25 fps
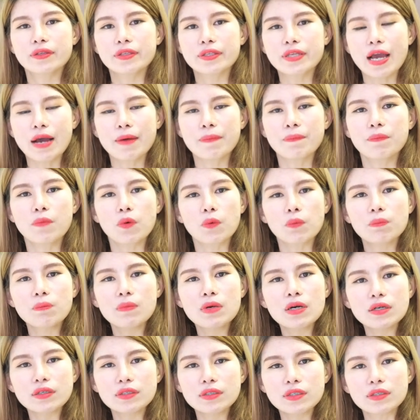chạm một
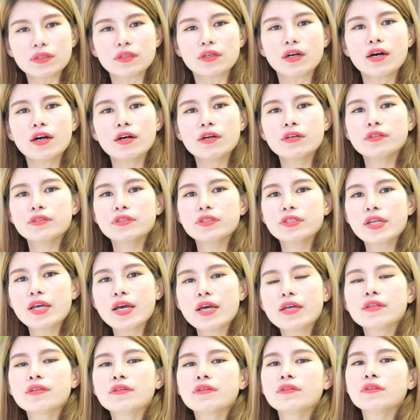bước nữa
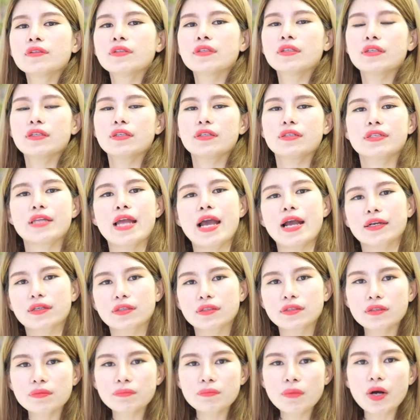đến đạt
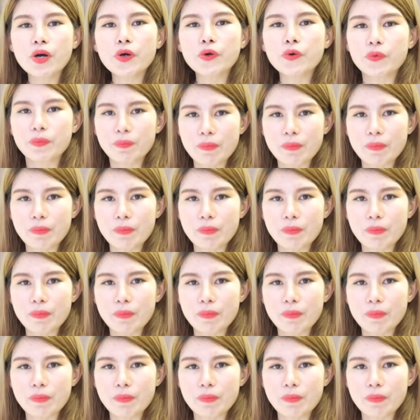ước mơ của